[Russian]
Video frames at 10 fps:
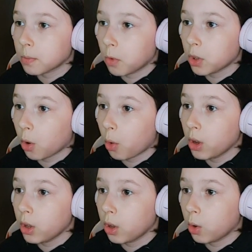вот
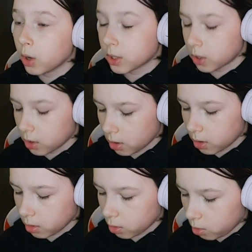такой код.
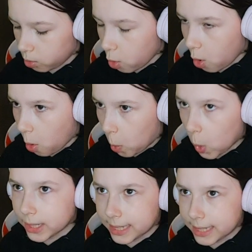Э,
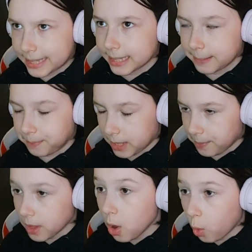кодс, да,
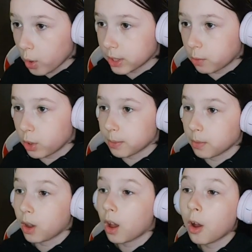кодик
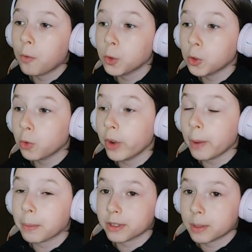вводим, э,
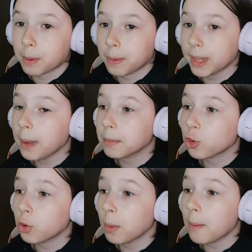веб, запоминаем,
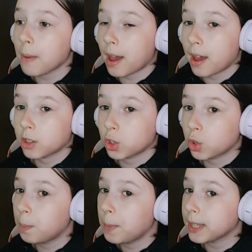нажимаем э,
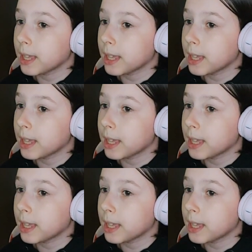submit.